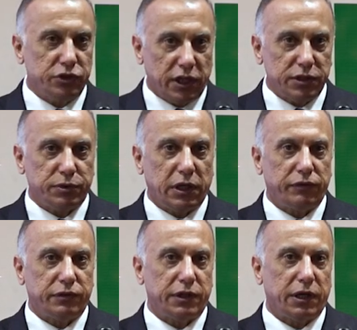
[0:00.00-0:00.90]
جهاز
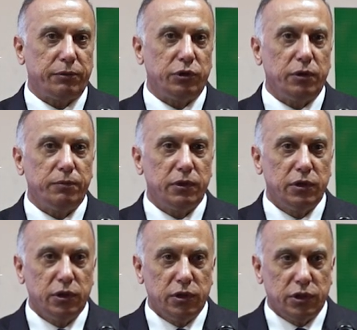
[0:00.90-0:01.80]
مكافحة الإرهاب اليوم
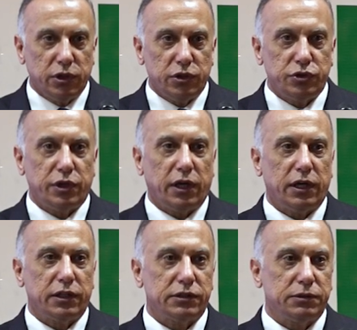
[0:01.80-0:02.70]

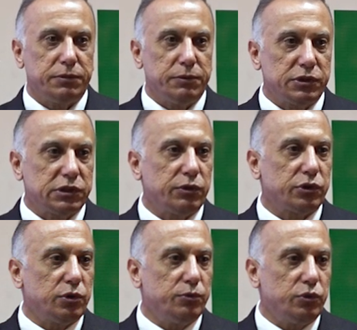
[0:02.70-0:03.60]
جهاز بمستوى
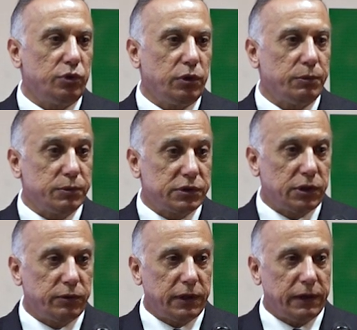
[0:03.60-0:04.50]
الطموح
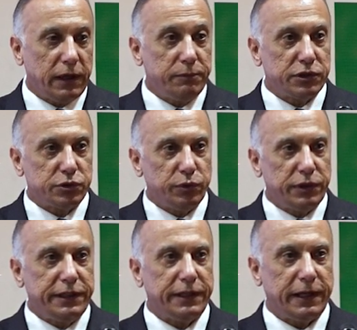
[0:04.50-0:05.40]
وبمستوى
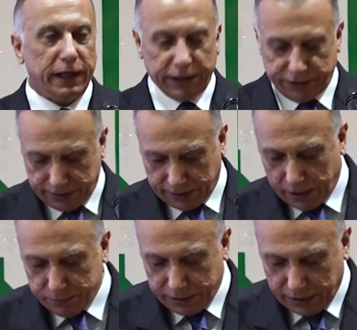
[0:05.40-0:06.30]
المسؤولية التي
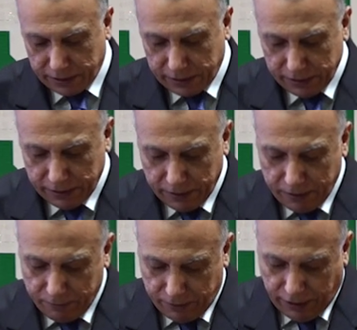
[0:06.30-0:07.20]
قام بها
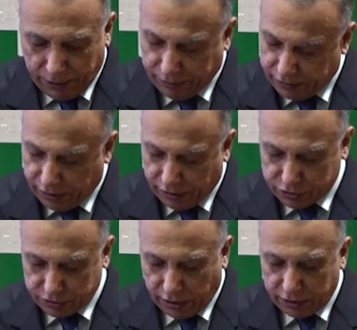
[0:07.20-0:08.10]
في الحرب على داعش
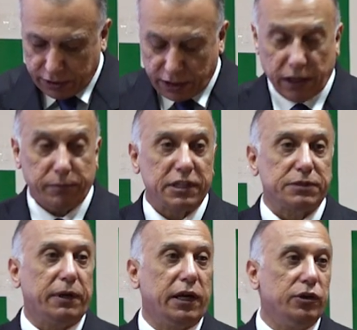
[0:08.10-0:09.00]
الإرهاب
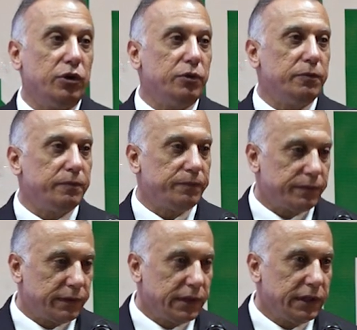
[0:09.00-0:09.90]
أصبح اليوم
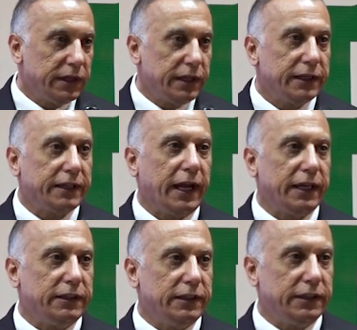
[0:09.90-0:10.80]

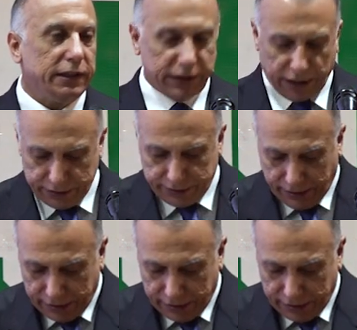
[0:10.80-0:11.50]
تحدي تحدي